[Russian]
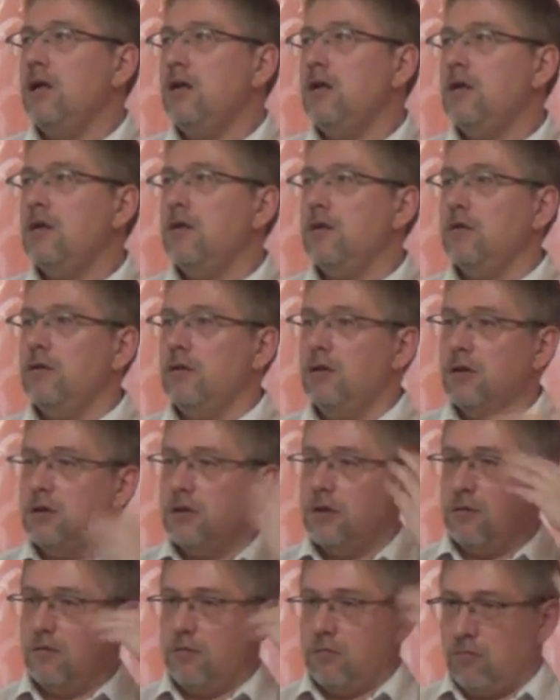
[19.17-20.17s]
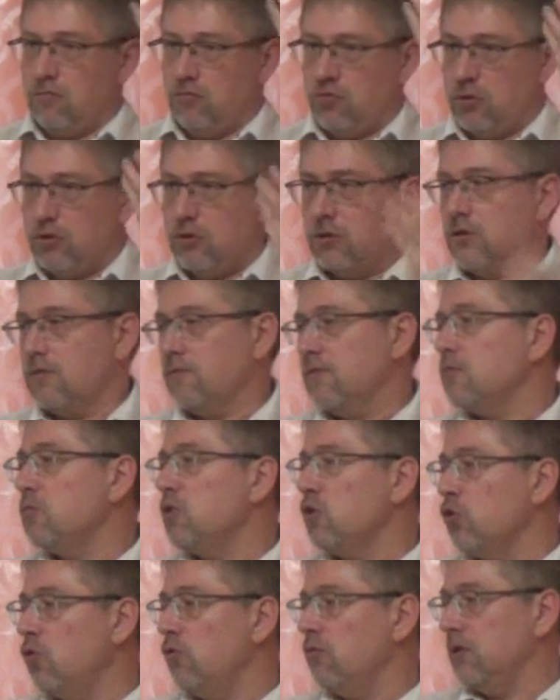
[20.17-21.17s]
и есть уже
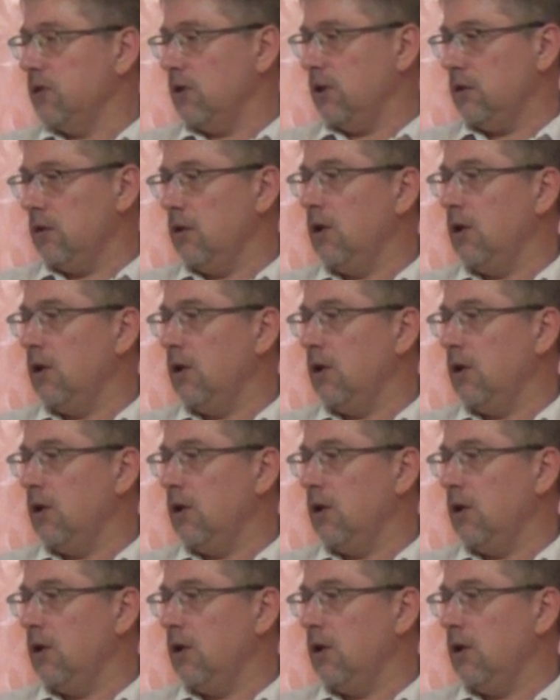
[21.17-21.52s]
сформированные.